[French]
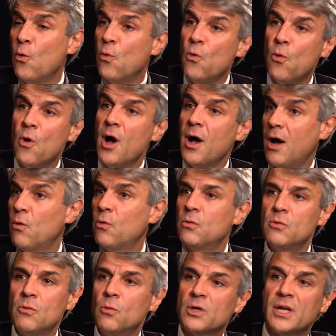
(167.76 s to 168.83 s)
aux
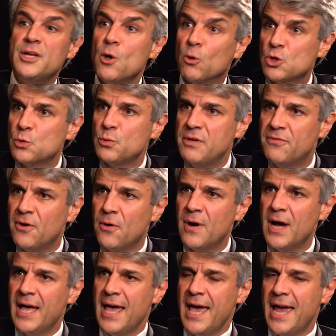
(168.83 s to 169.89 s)
clients suivants.
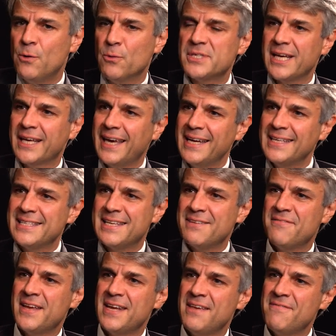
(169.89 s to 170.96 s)
Et donc ça crée des
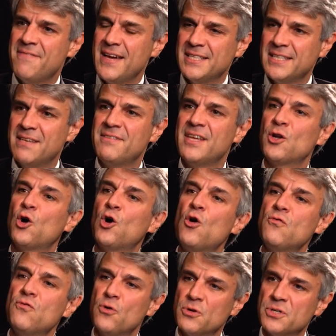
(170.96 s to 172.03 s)
effets néfastes qui viennent
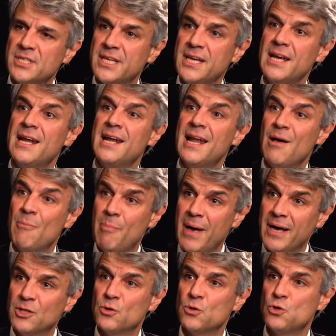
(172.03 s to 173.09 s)
renforcer
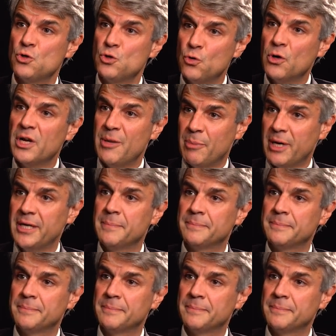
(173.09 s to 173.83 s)
l'impact sur les prix.